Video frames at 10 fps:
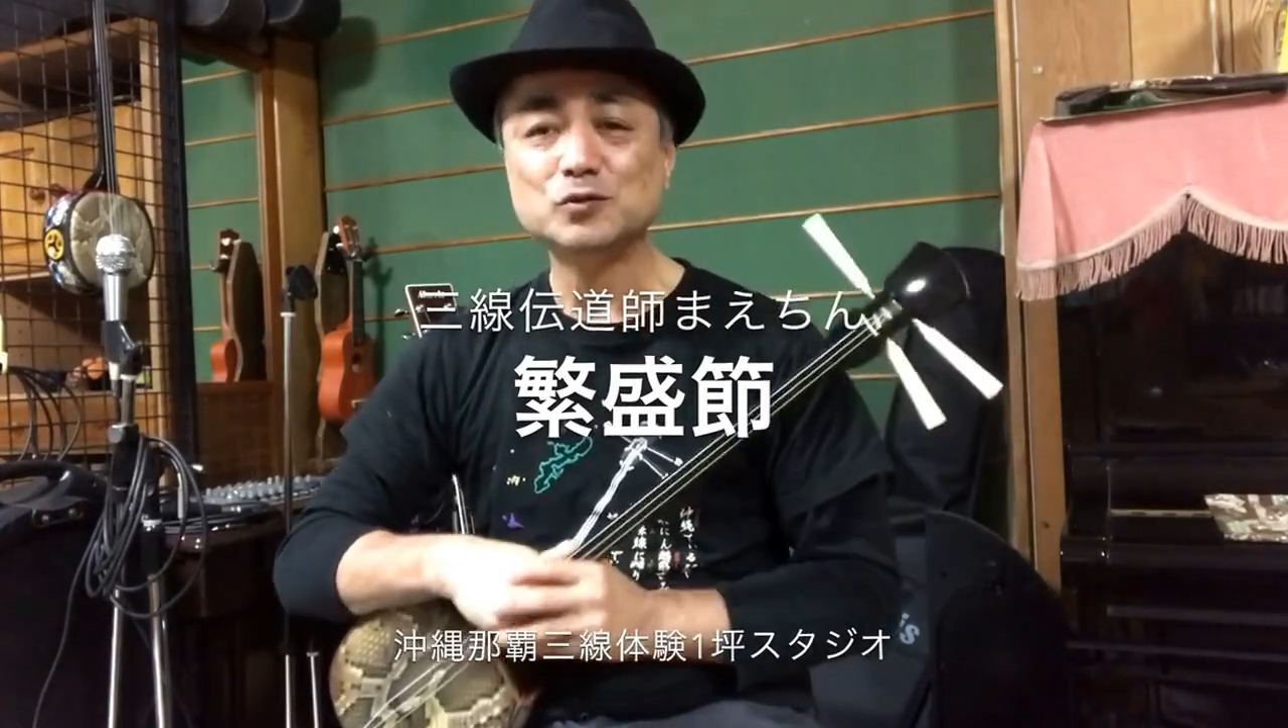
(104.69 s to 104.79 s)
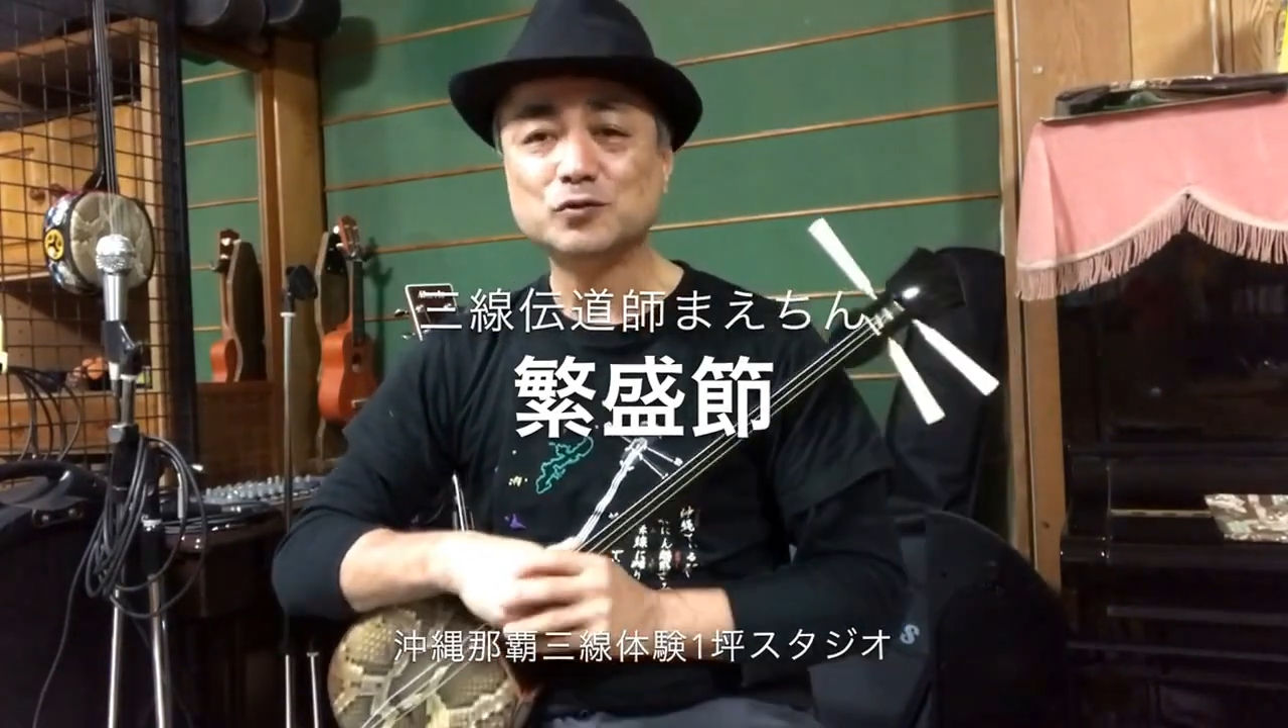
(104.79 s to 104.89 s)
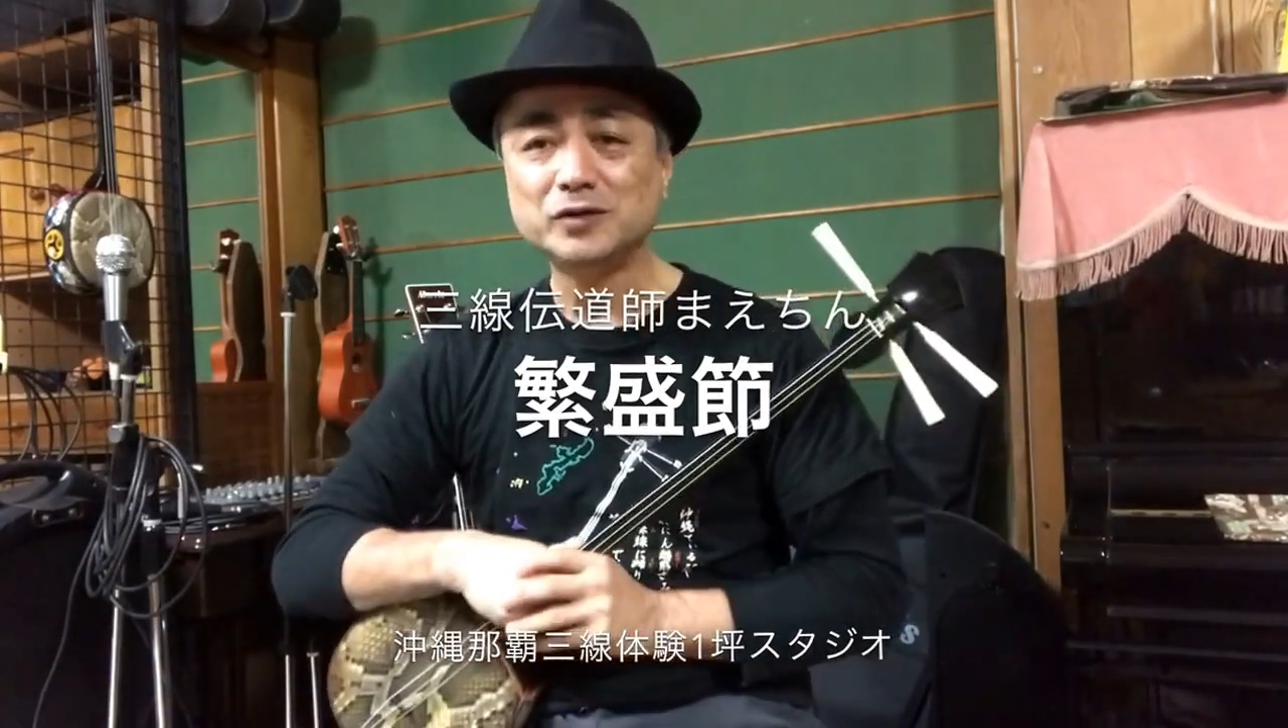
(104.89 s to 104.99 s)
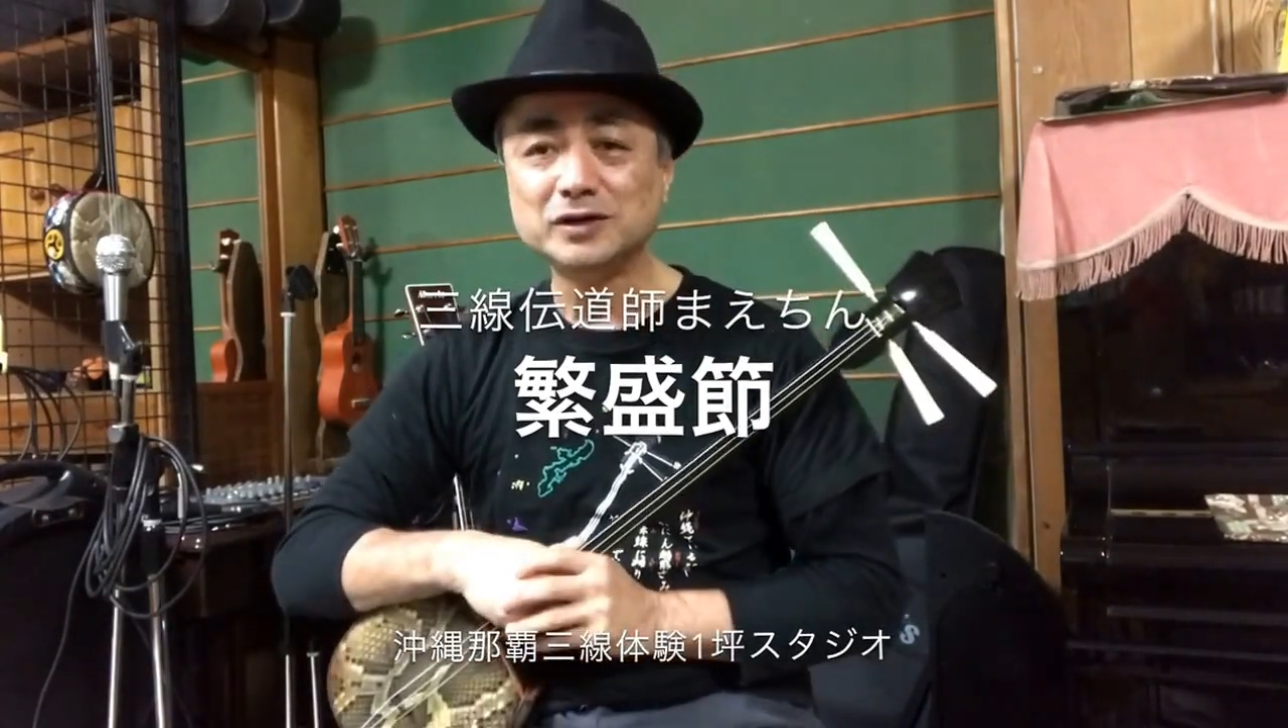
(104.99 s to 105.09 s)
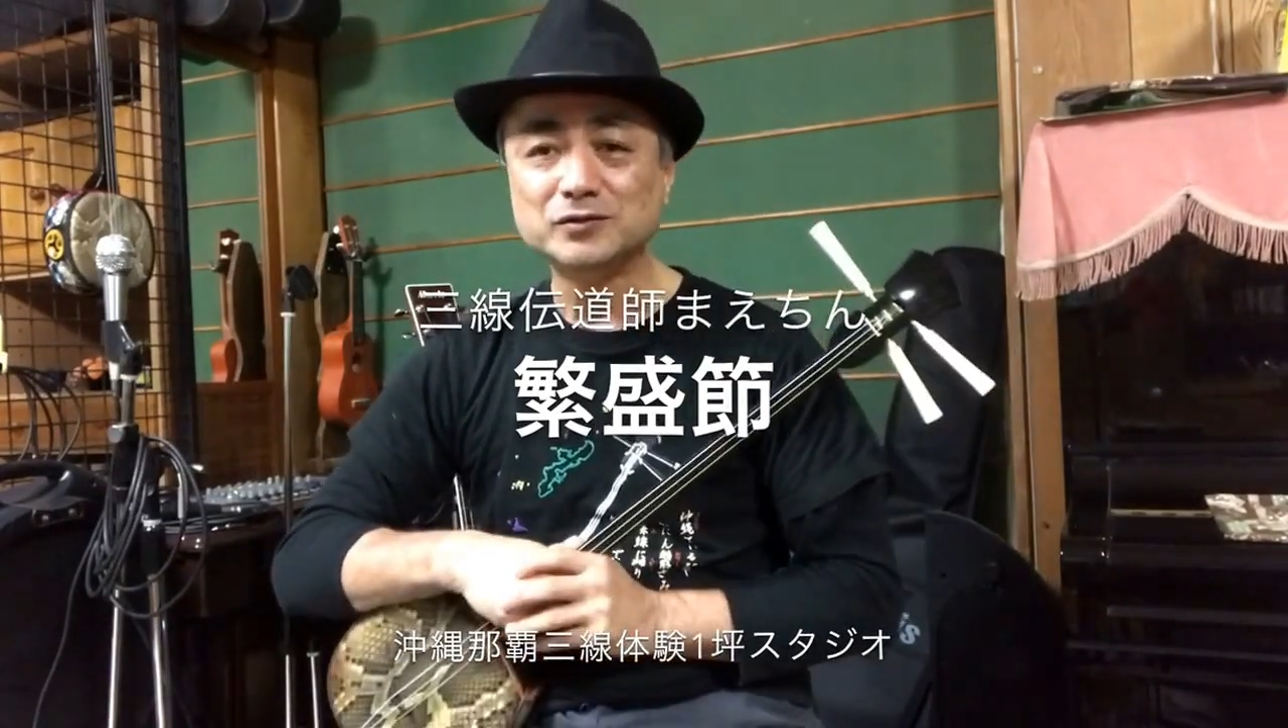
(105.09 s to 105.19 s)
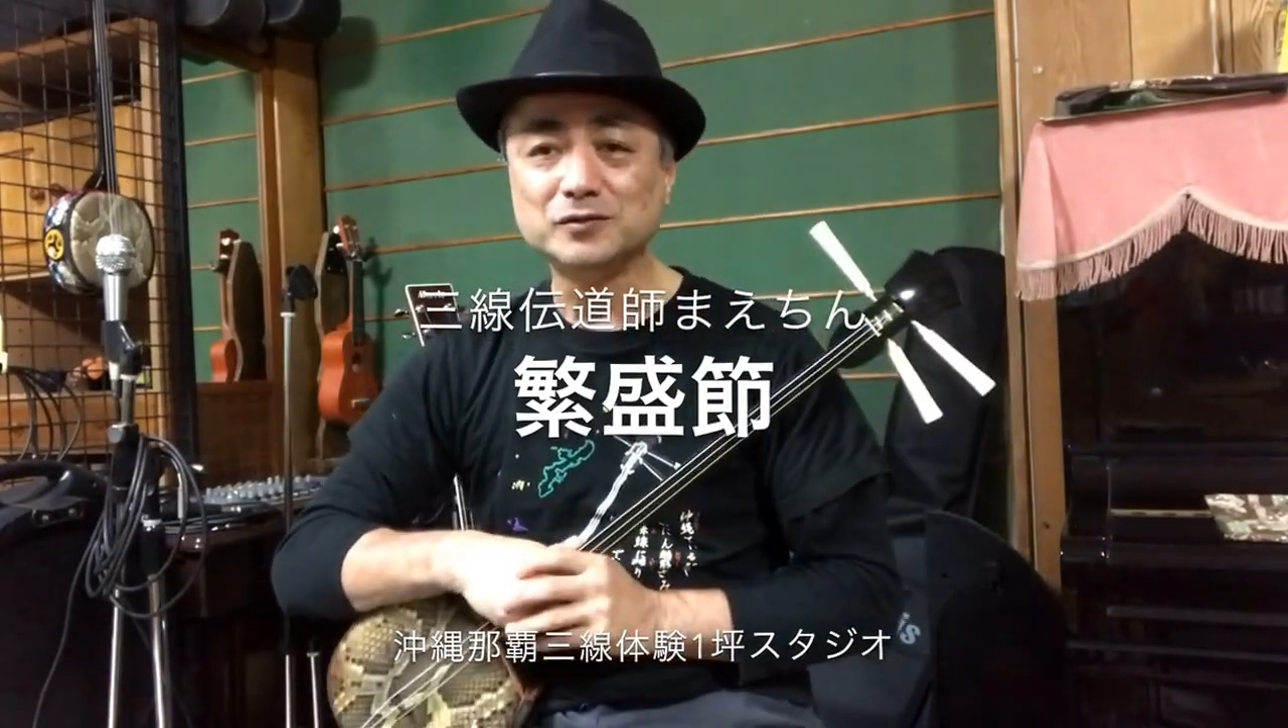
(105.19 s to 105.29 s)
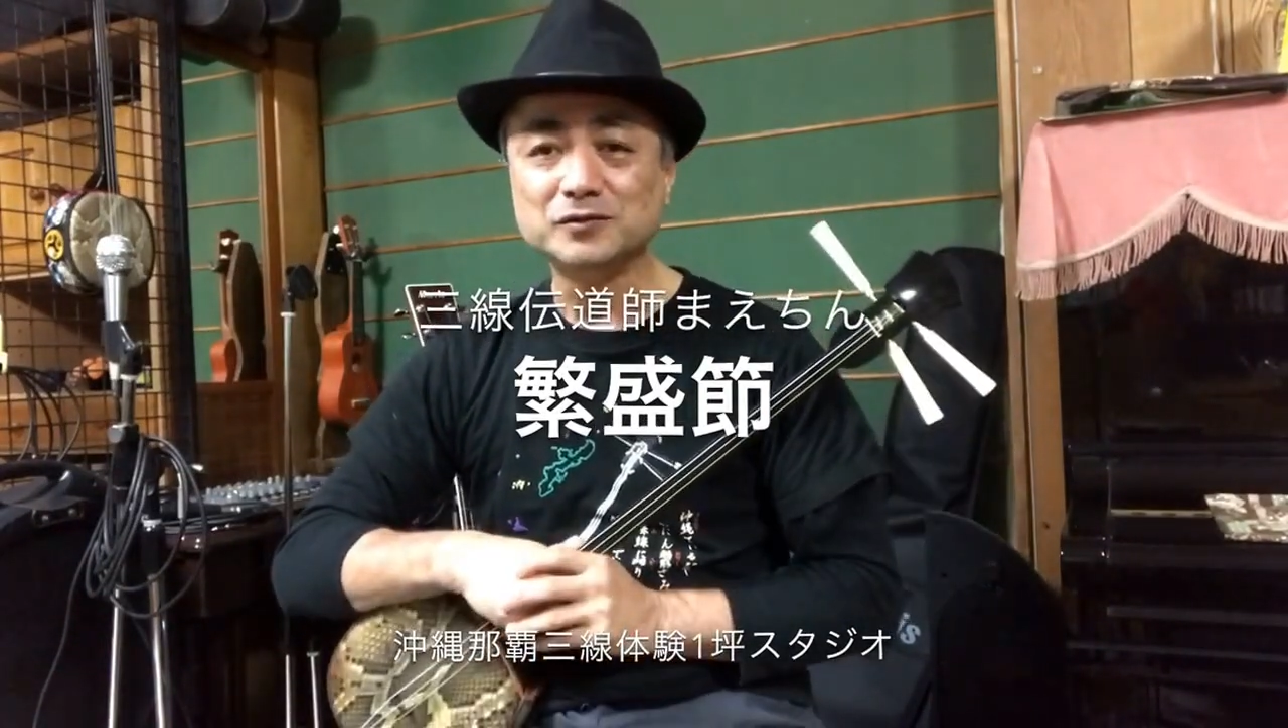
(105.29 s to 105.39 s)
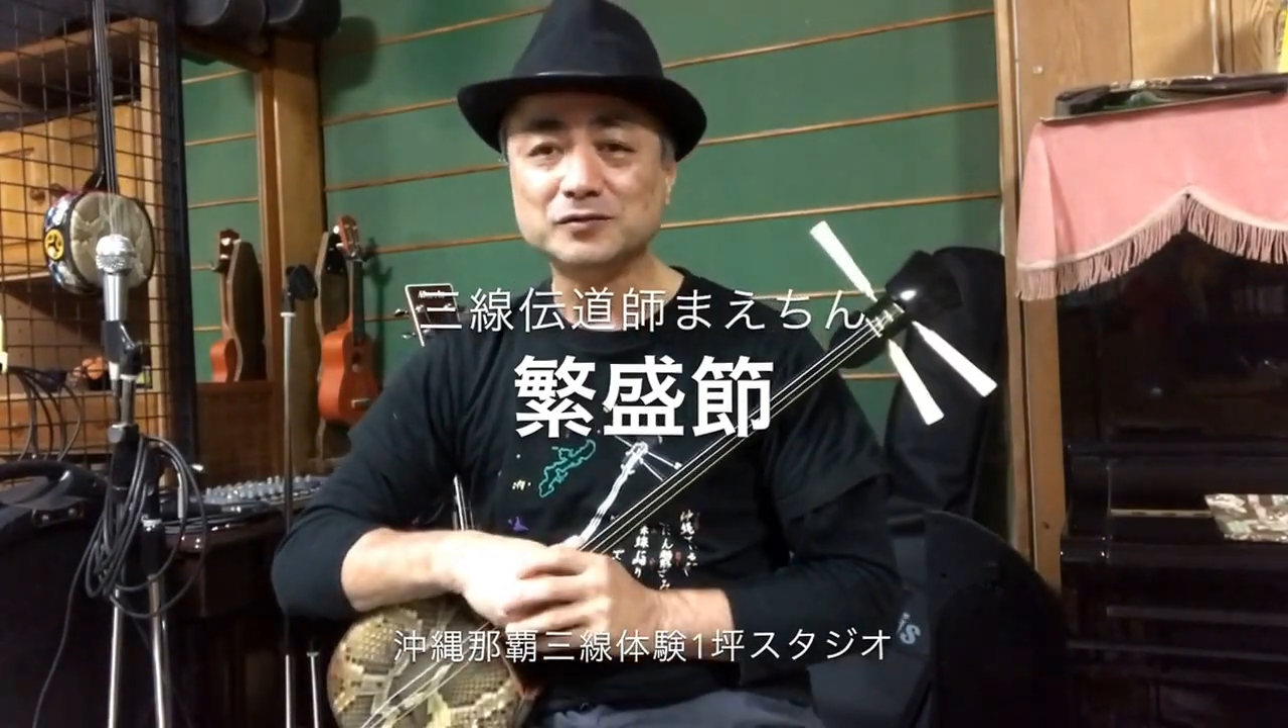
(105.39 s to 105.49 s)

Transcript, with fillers: 声と